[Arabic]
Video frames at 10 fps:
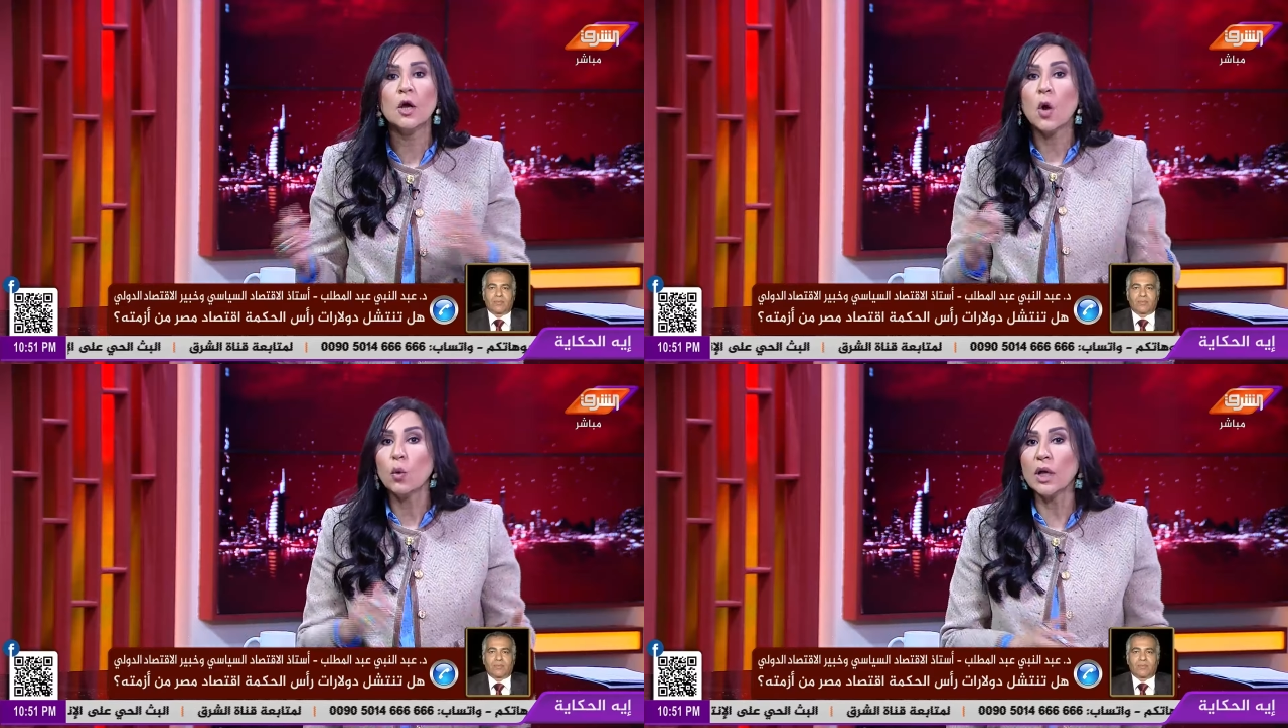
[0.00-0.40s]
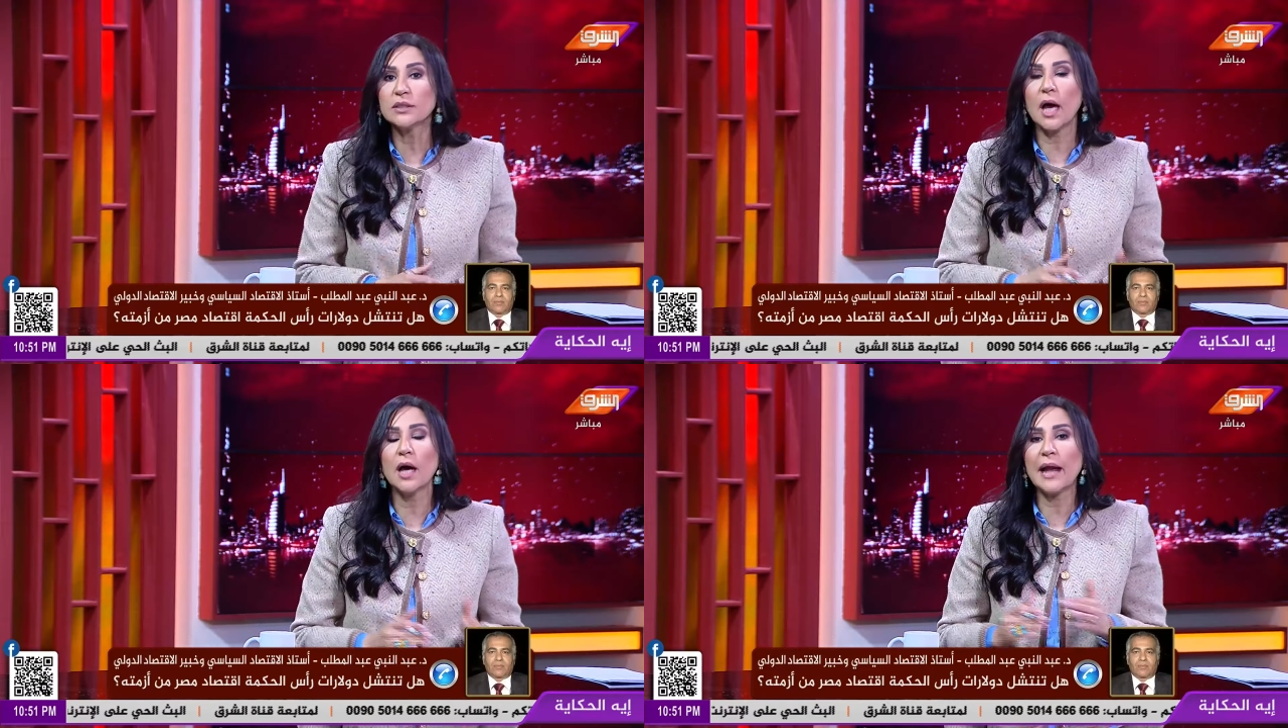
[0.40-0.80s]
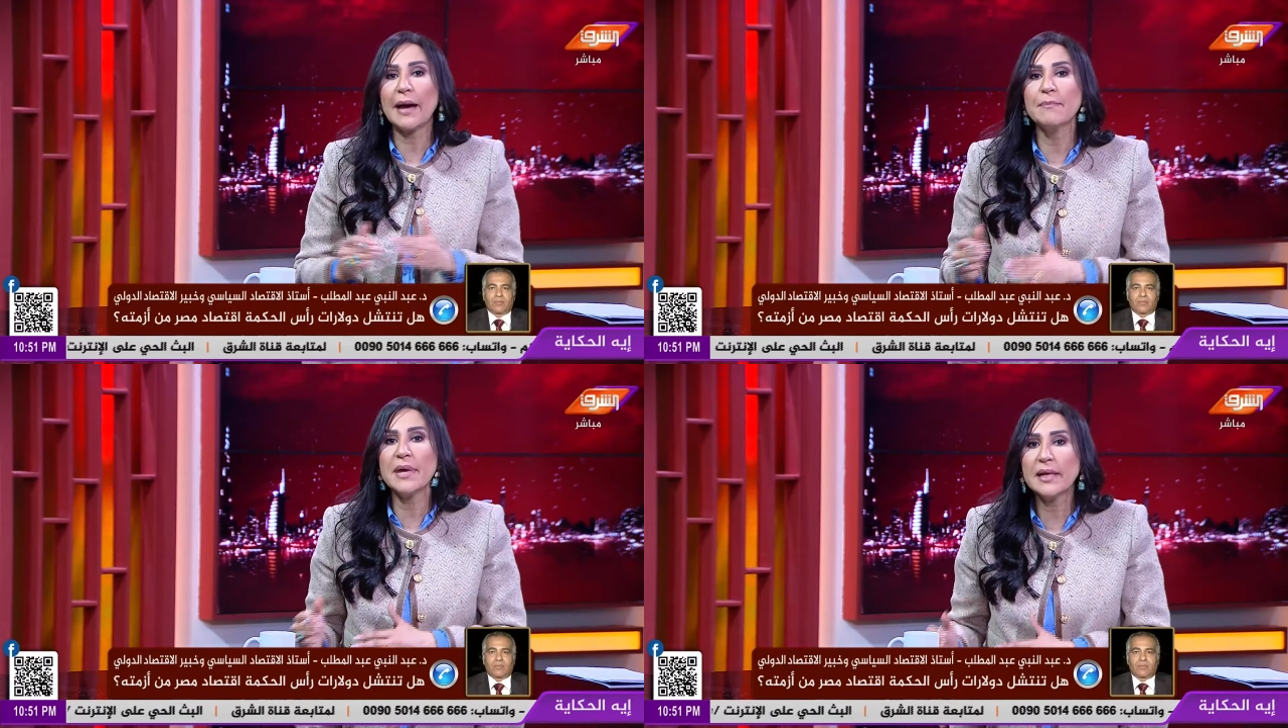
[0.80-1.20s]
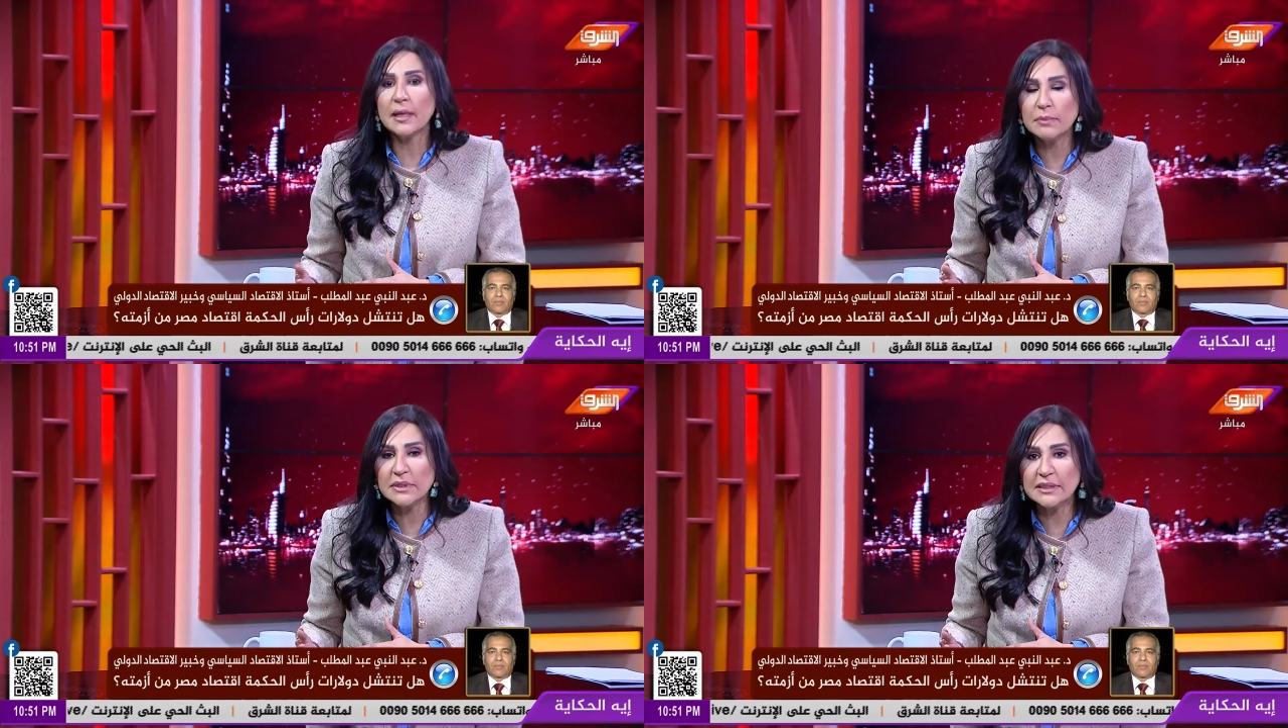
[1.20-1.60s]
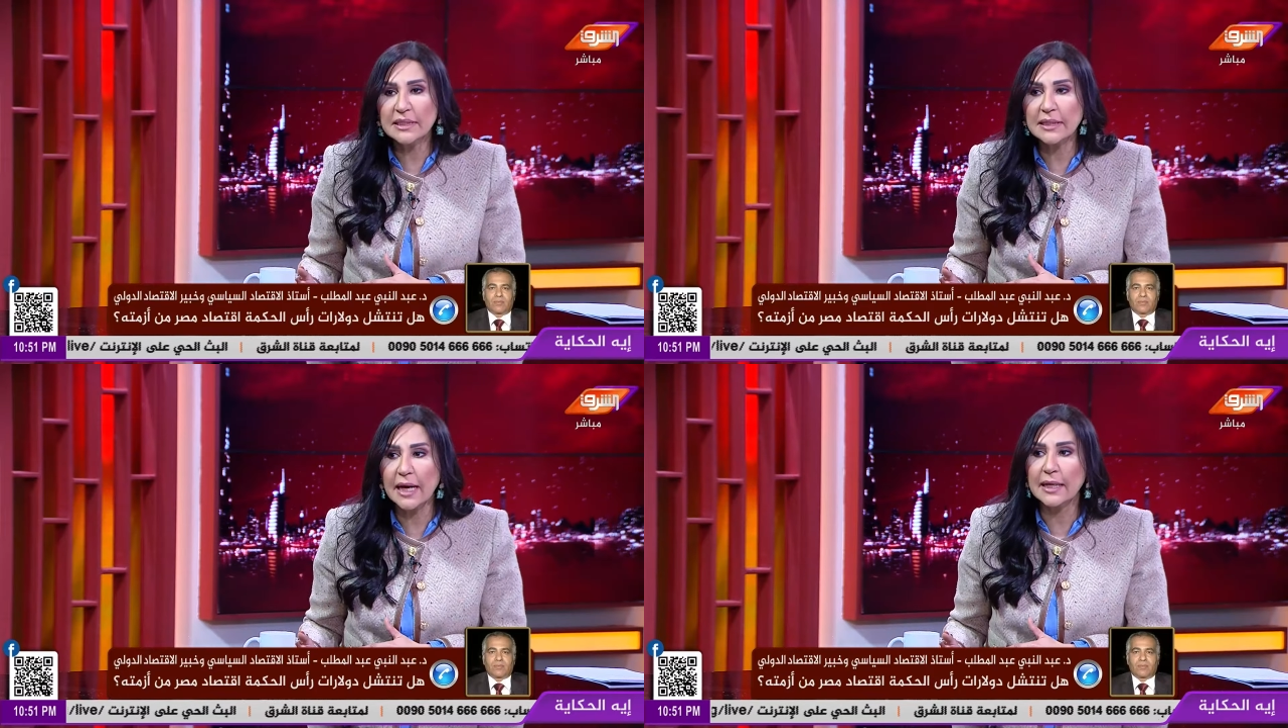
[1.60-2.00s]
والاسعار عماله
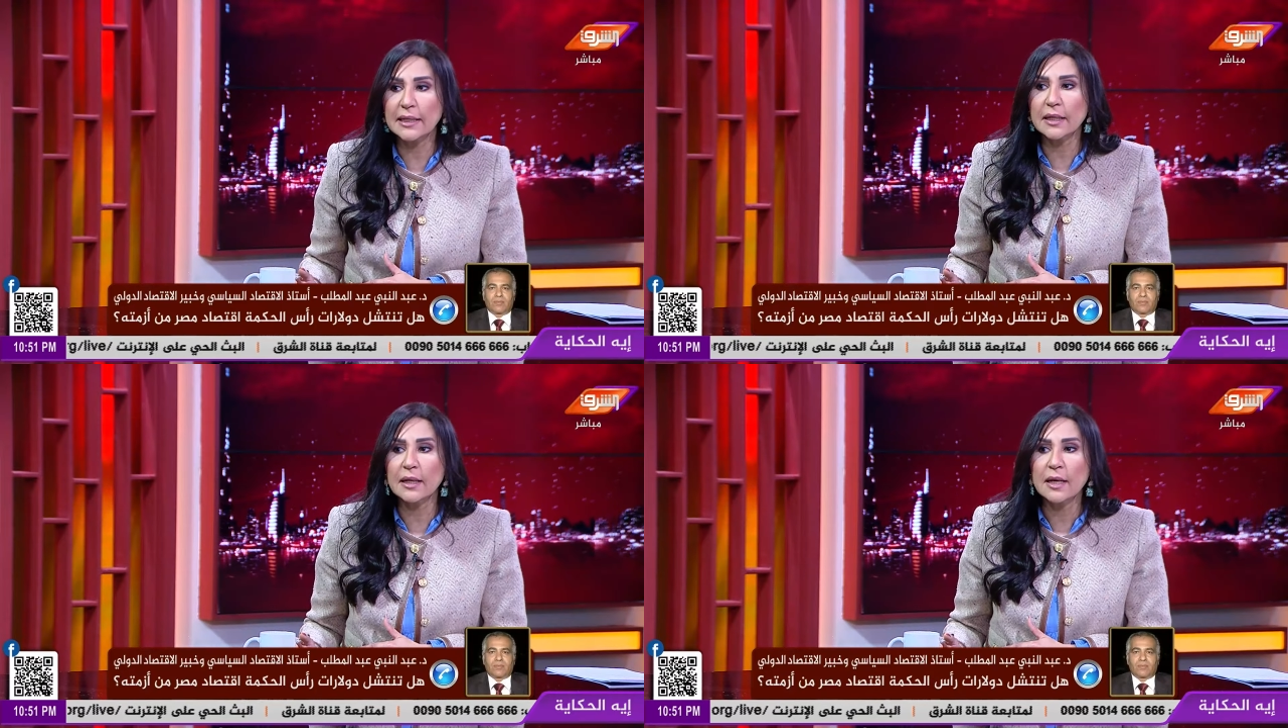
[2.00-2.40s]
بتزيد عليا